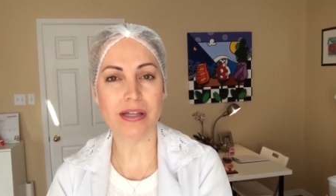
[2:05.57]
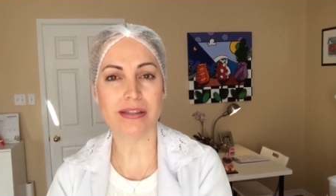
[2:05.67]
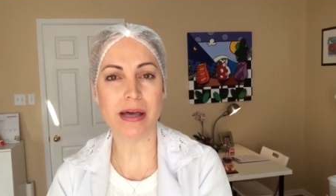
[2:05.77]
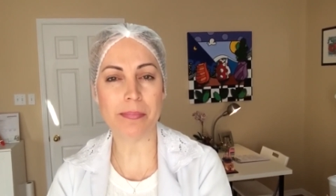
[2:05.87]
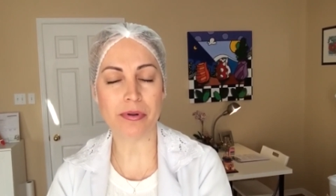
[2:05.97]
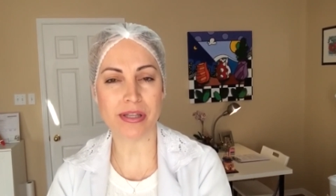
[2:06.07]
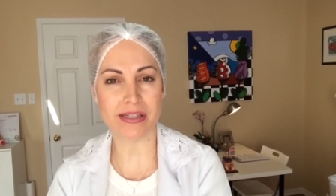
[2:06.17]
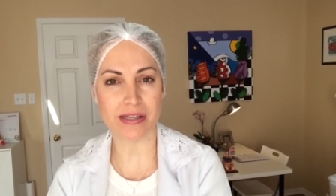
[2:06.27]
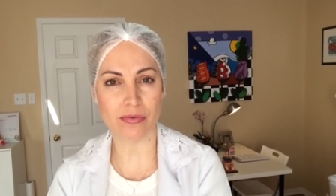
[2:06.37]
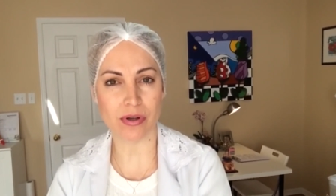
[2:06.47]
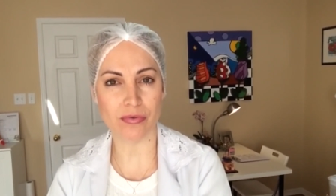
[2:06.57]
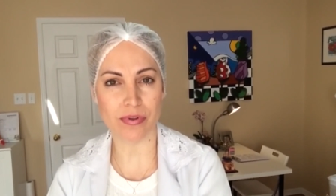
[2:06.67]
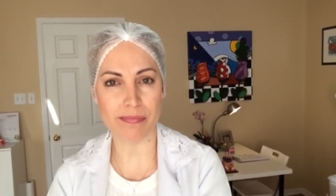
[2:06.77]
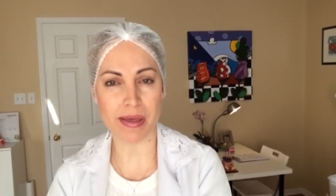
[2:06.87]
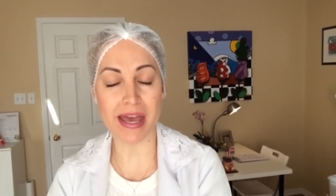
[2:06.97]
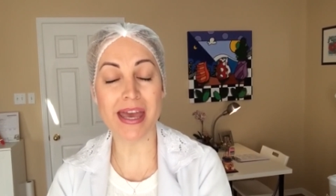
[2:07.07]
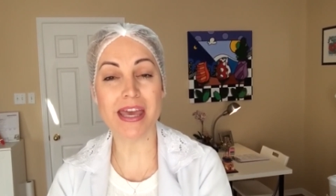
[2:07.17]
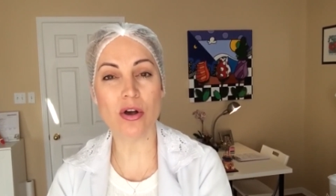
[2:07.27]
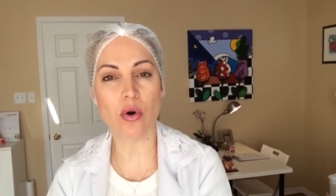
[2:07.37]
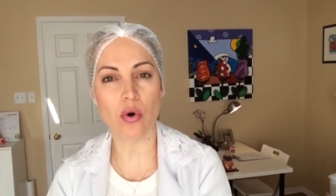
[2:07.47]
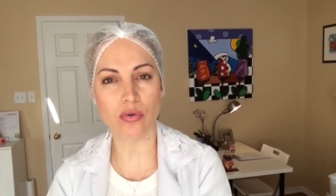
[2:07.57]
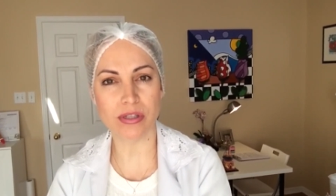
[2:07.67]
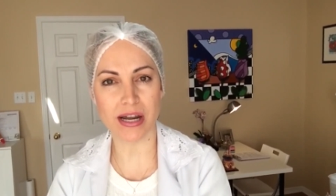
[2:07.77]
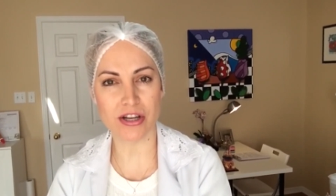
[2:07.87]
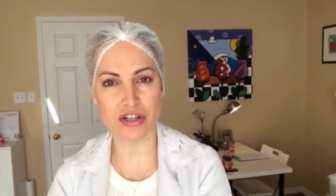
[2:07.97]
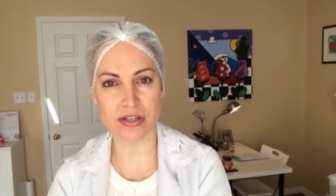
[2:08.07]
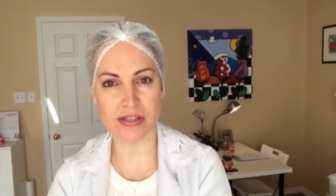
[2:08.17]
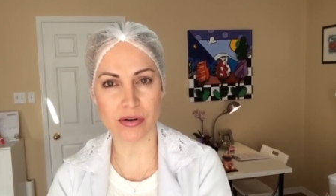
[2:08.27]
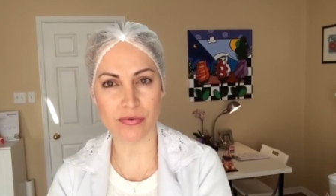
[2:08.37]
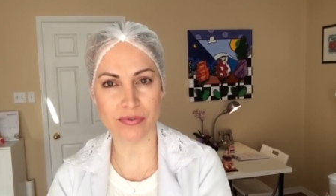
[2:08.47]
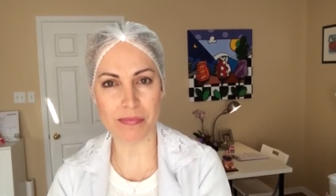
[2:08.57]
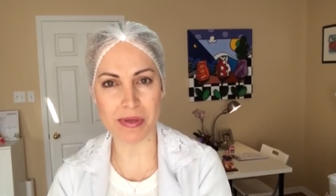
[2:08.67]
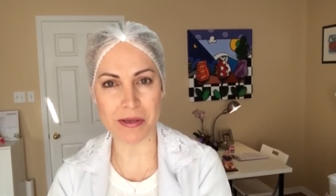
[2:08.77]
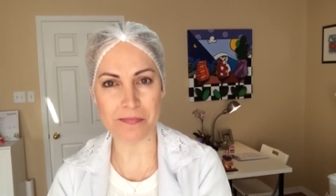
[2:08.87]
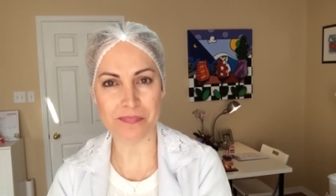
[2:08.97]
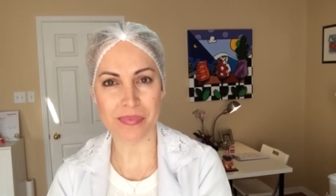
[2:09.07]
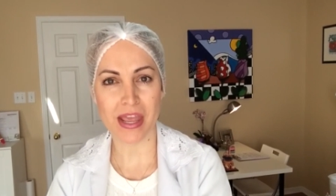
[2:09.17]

da proteção da UVB e contra a radiação UVB.